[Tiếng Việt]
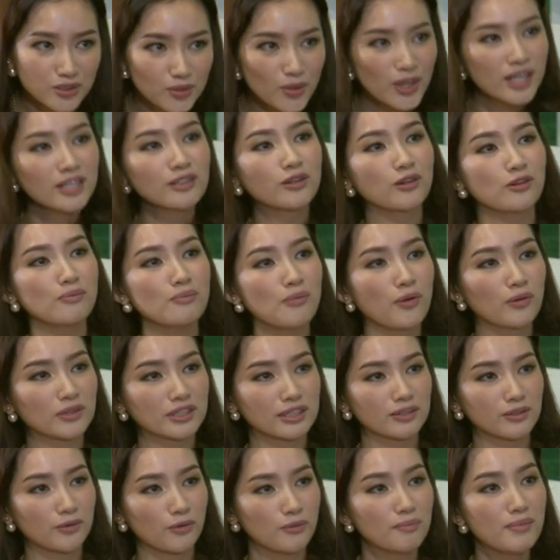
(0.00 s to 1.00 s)
duyên của một
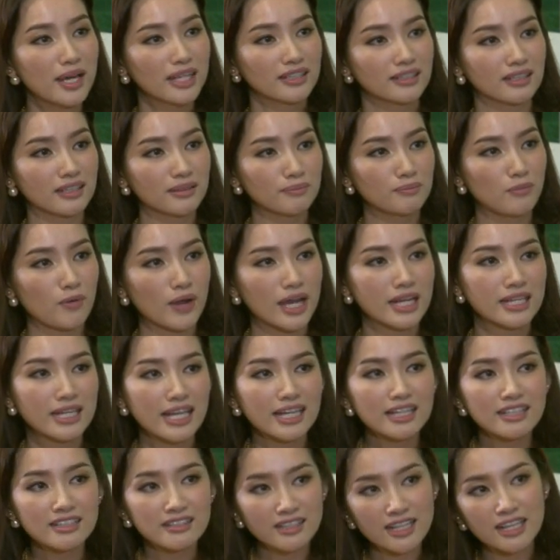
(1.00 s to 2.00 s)
của mình một cái ừ.
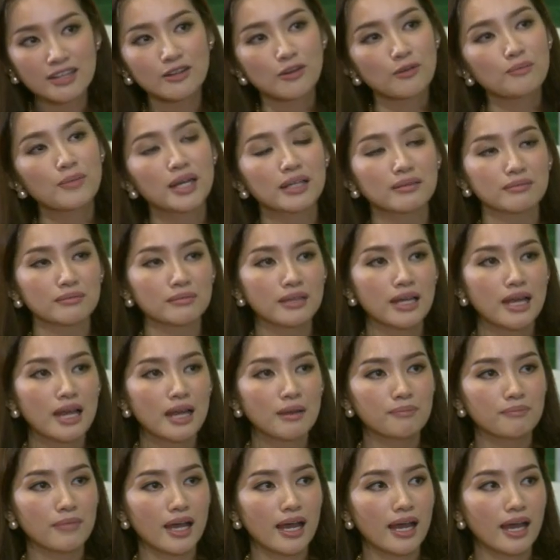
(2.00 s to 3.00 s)
nét riêng của mình
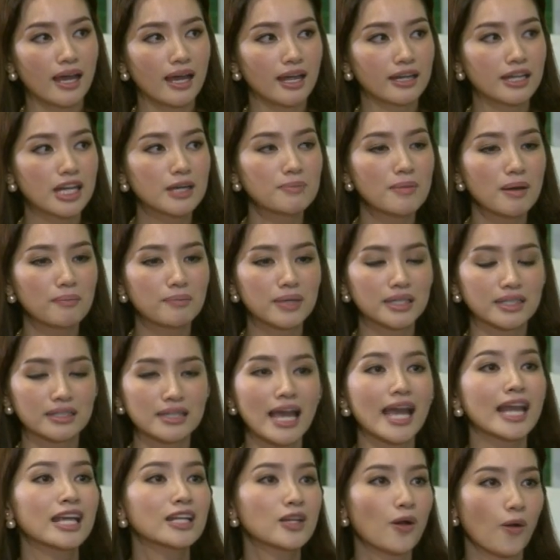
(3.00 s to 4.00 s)
mà nếu mà mình
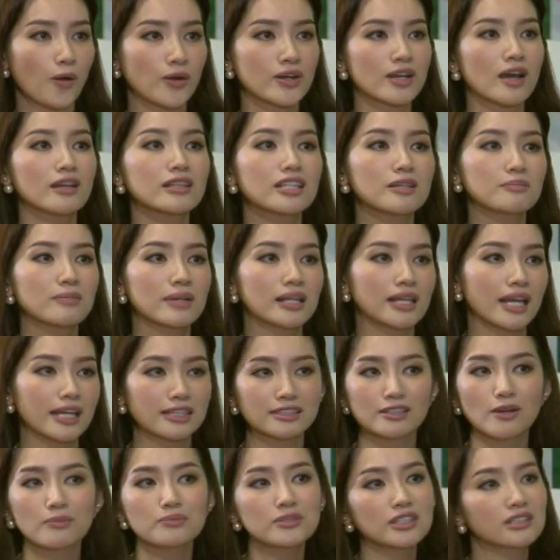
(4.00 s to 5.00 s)
thay đổi nó thì mình
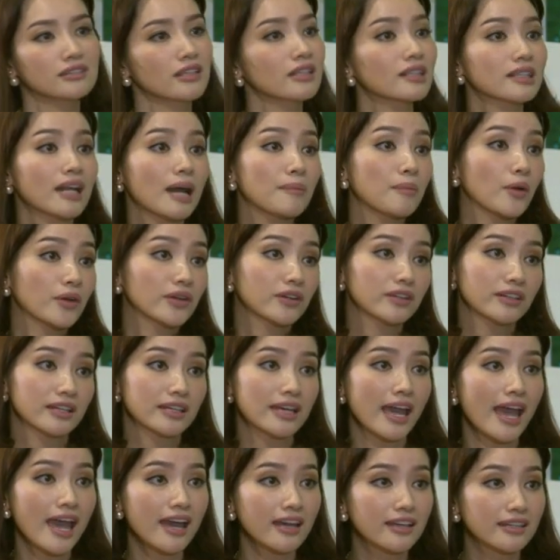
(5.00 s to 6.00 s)
lại giống như tất cả mọi người
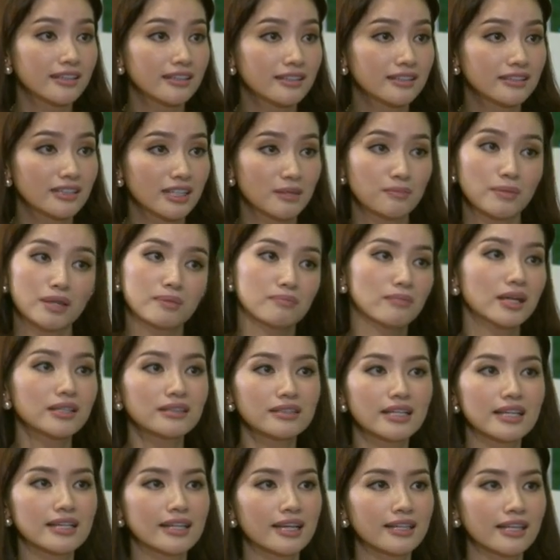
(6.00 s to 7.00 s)
khác ừ. thì mình
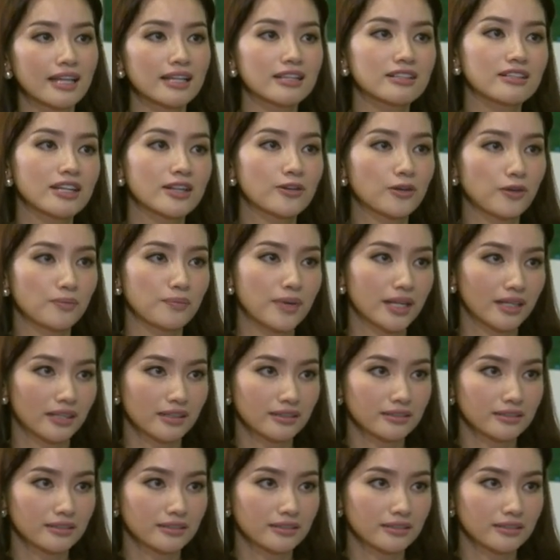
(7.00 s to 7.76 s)
mất đi cái nét riêng của mình